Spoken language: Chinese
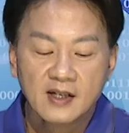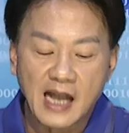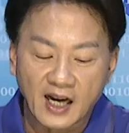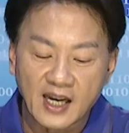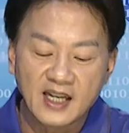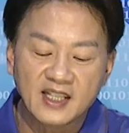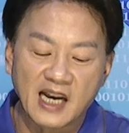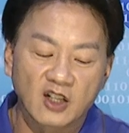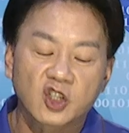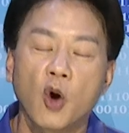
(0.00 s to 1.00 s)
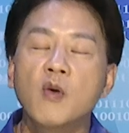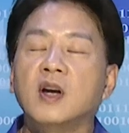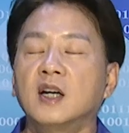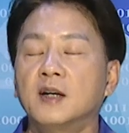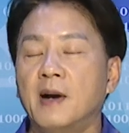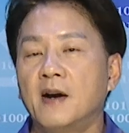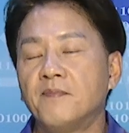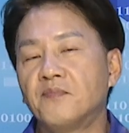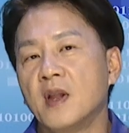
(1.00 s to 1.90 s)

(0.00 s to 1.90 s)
要跟你讲东哥吗？